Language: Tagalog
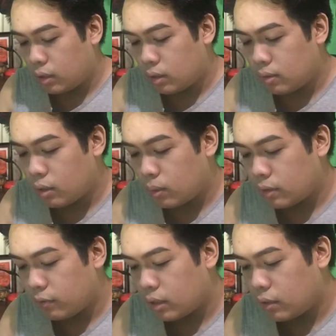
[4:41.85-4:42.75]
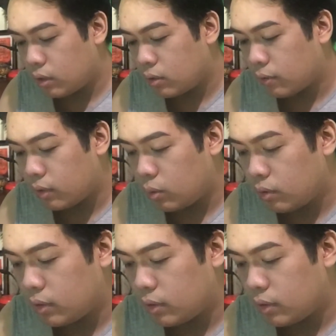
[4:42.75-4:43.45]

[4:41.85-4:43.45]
It is likewise certified different process of savings and